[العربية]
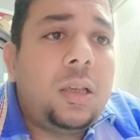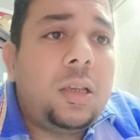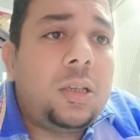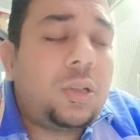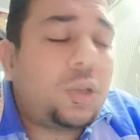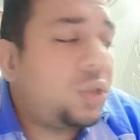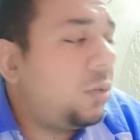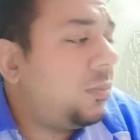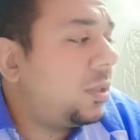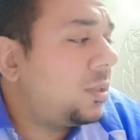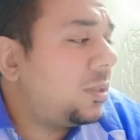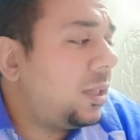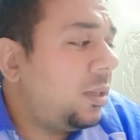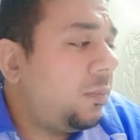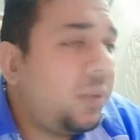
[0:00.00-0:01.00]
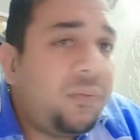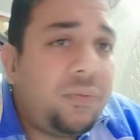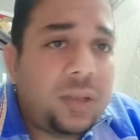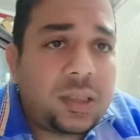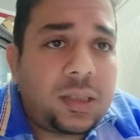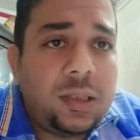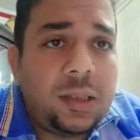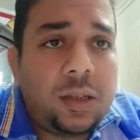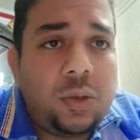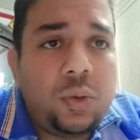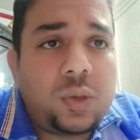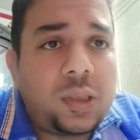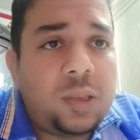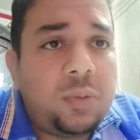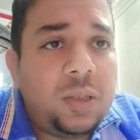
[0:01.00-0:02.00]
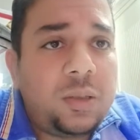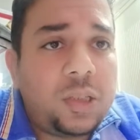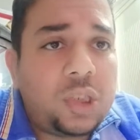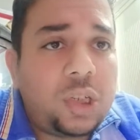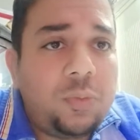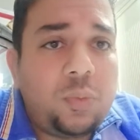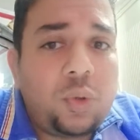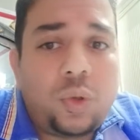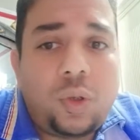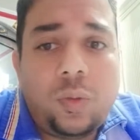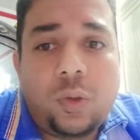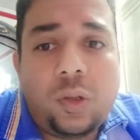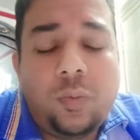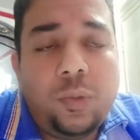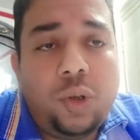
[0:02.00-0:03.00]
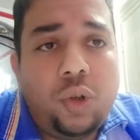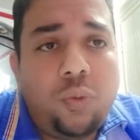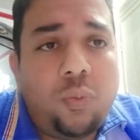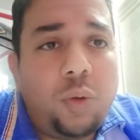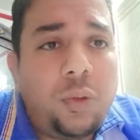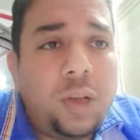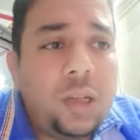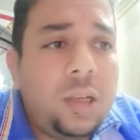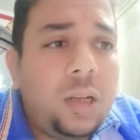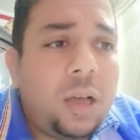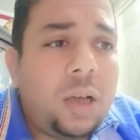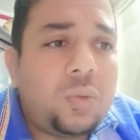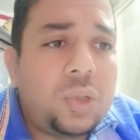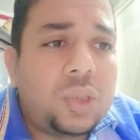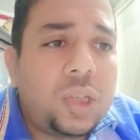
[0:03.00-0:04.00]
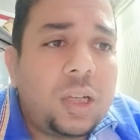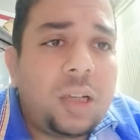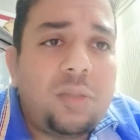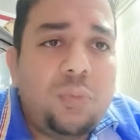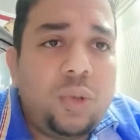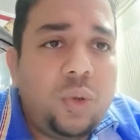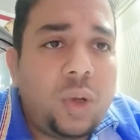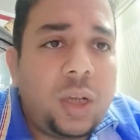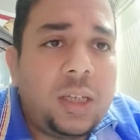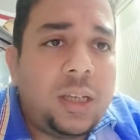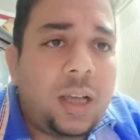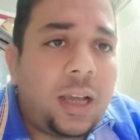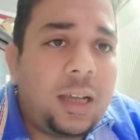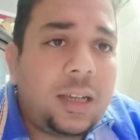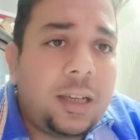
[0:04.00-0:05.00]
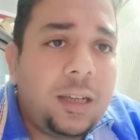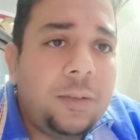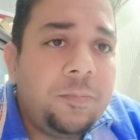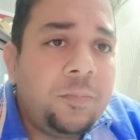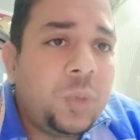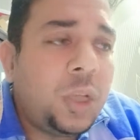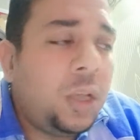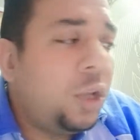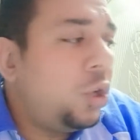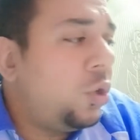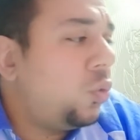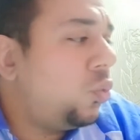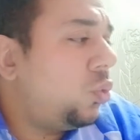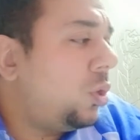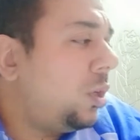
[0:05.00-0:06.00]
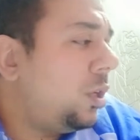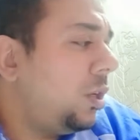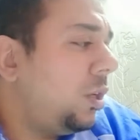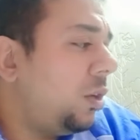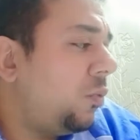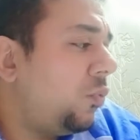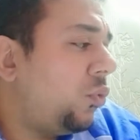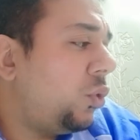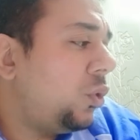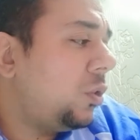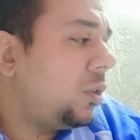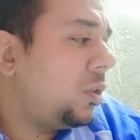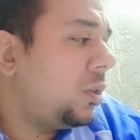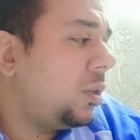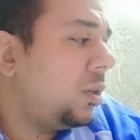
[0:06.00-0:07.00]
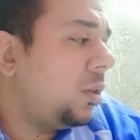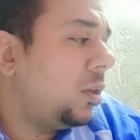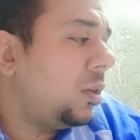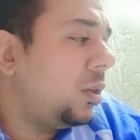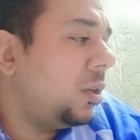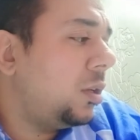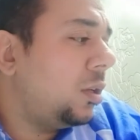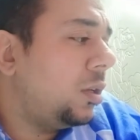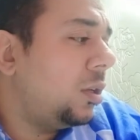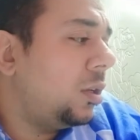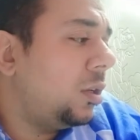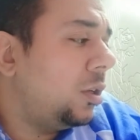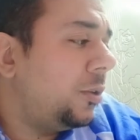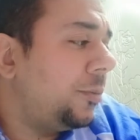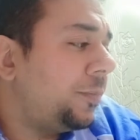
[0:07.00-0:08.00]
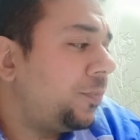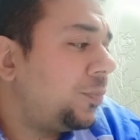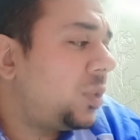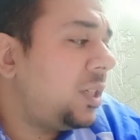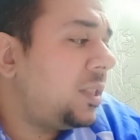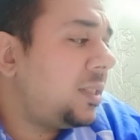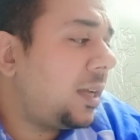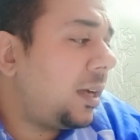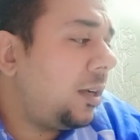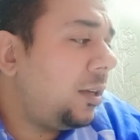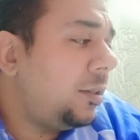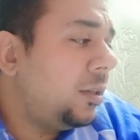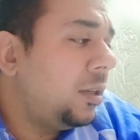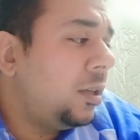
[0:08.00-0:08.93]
يعتبر زي منفذ كده يو اس بي تشحن ممكن منه الموبايل او تشغل منه اي حاجه وفولت آه، تسعة